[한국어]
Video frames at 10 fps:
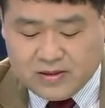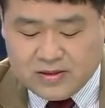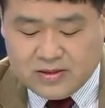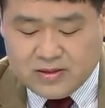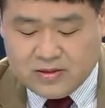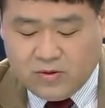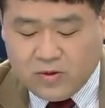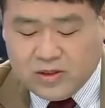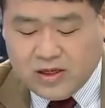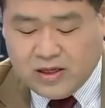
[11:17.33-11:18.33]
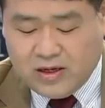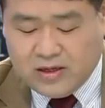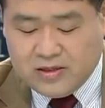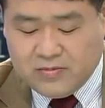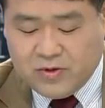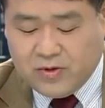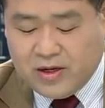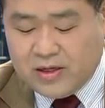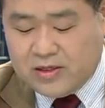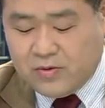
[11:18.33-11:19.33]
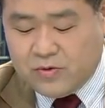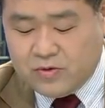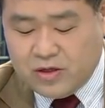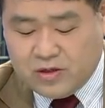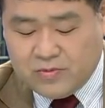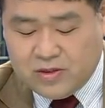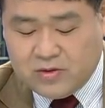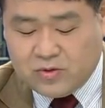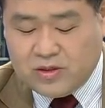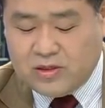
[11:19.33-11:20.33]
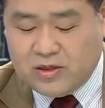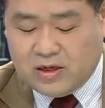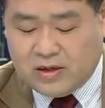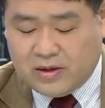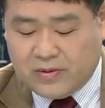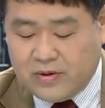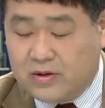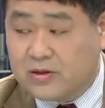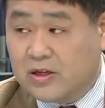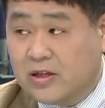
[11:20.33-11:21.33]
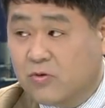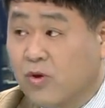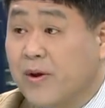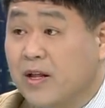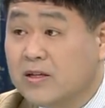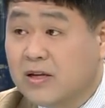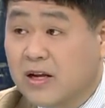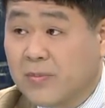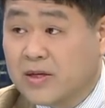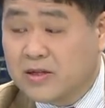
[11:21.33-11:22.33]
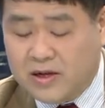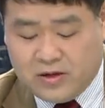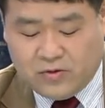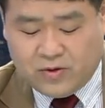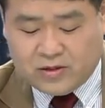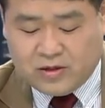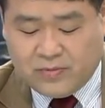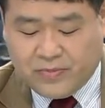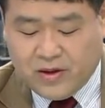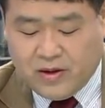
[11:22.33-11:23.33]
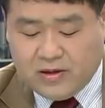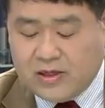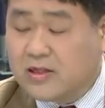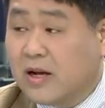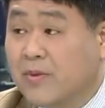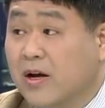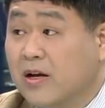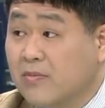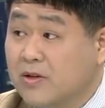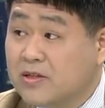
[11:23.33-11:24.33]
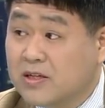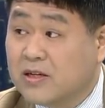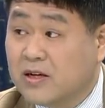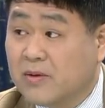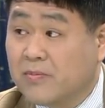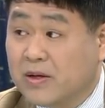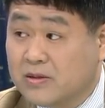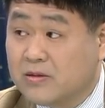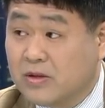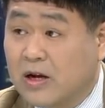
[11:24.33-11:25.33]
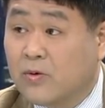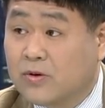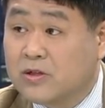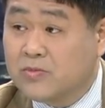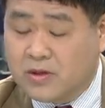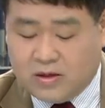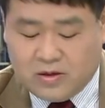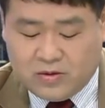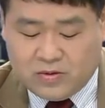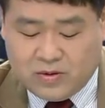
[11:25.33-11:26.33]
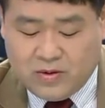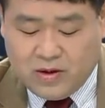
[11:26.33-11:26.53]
그 혹시나 이란 미국 이란산 원유 수입 금지 조치가 제대해서 위반하는 사례가 발생할 경우에서 사실 감당하기 힘든 제재가 다가올 것입니다. 음. 그리고 네.